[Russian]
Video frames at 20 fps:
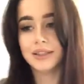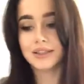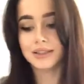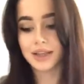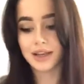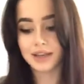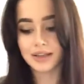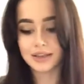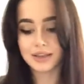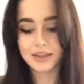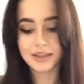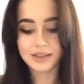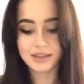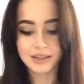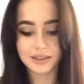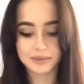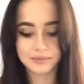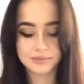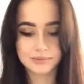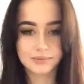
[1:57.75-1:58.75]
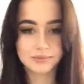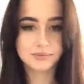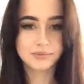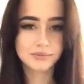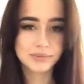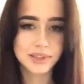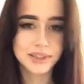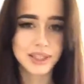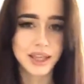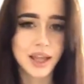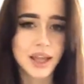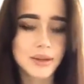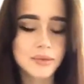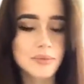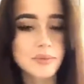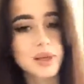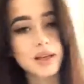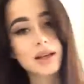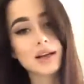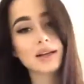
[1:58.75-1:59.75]
Да, ладно. Стоять
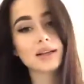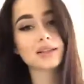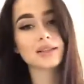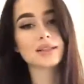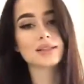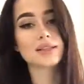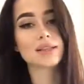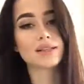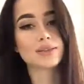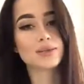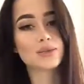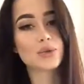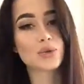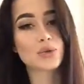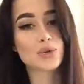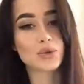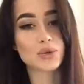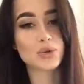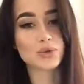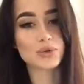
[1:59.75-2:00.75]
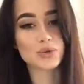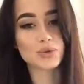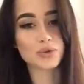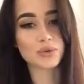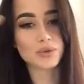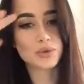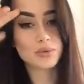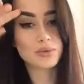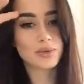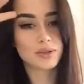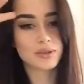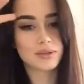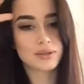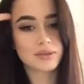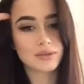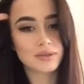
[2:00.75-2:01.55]
мне, как оказалось, тоже не очень удобно.